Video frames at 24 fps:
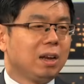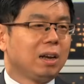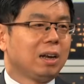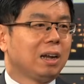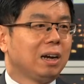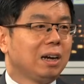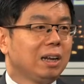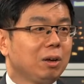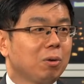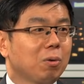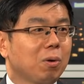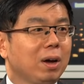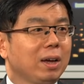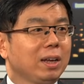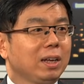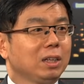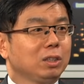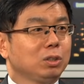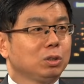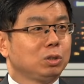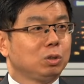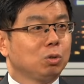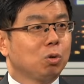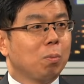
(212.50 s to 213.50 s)
那另外一个
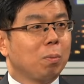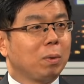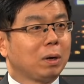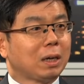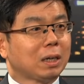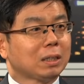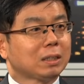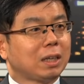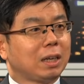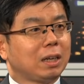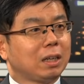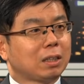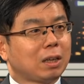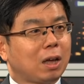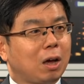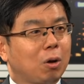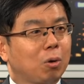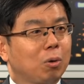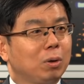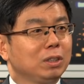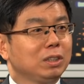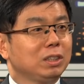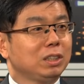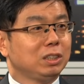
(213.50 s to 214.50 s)
就是我们刚才的讨
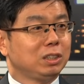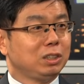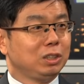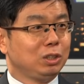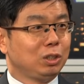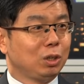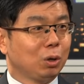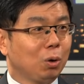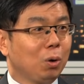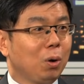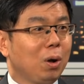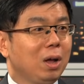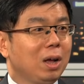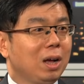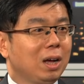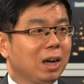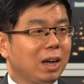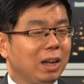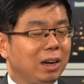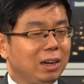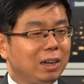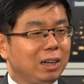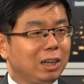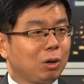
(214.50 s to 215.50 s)
论，其实都
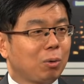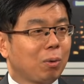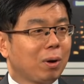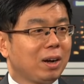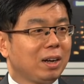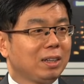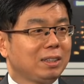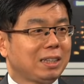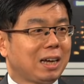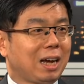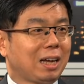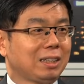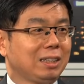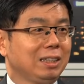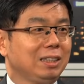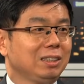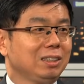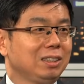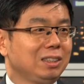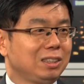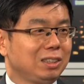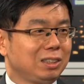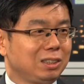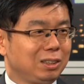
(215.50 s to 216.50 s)
很乐观的假
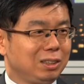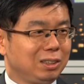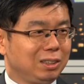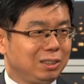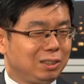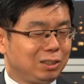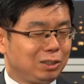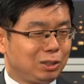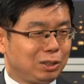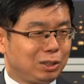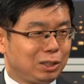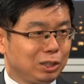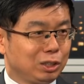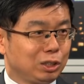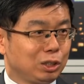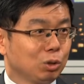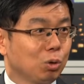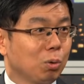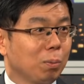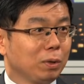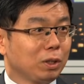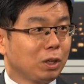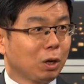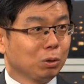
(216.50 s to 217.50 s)
定，其其实
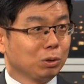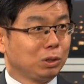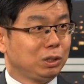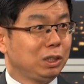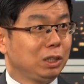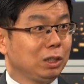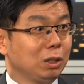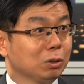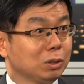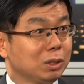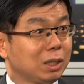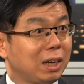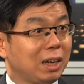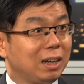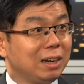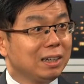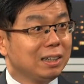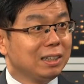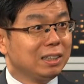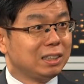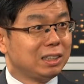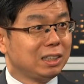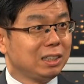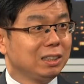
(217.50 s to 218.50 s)
我们投资人都是很
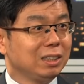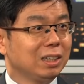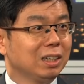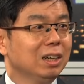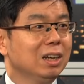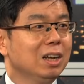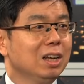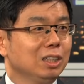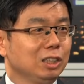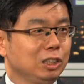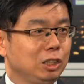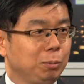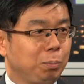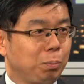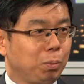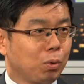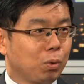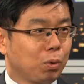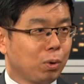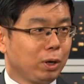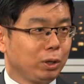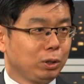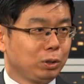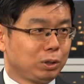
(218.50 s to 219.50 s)
理性的，是不
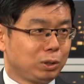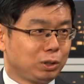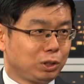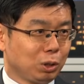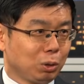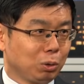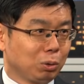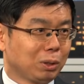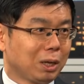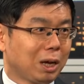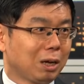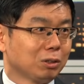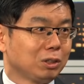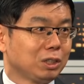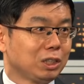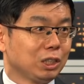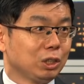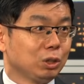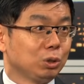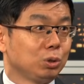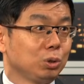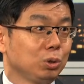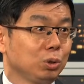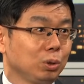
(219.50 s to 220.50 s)
会受到
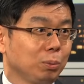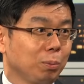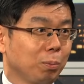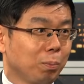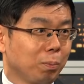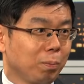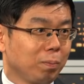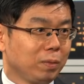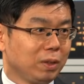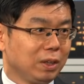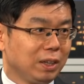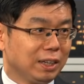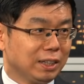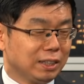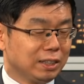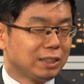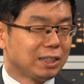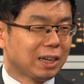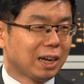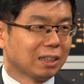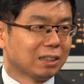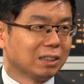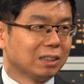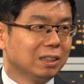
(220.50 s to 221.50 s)
情绪影
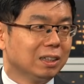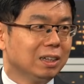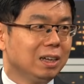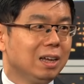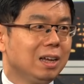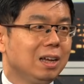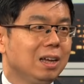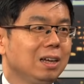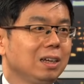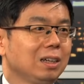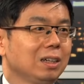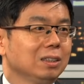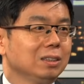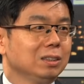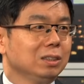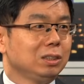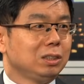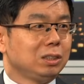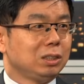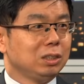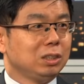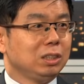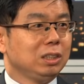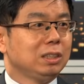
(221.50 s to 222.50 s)
响的。可是
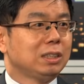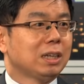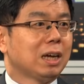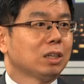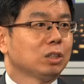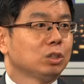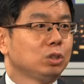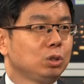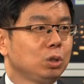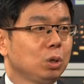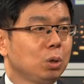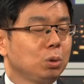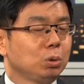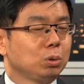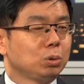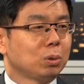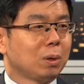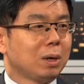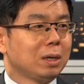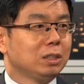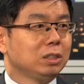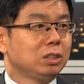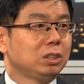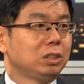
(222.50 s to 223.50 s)
实际上，就
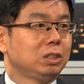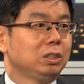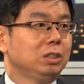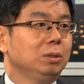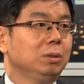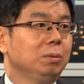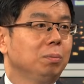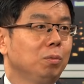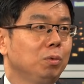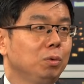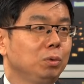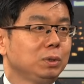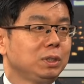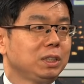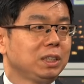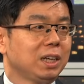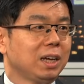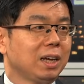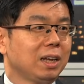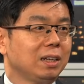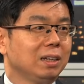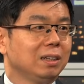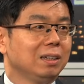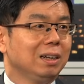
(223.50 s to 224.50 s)
算是目
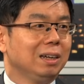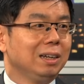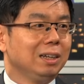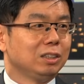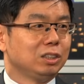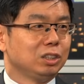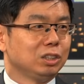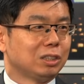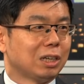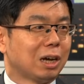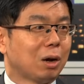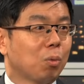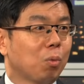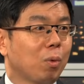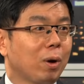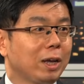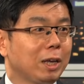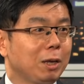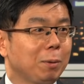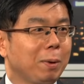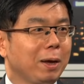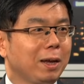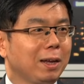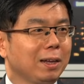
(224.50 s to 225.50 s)
前历史上唯
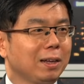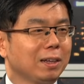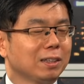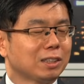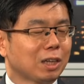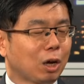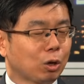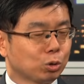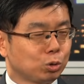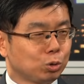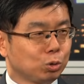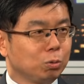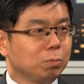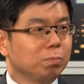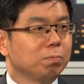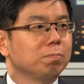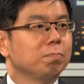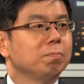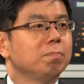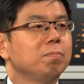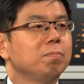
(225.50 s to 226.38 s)
一被少数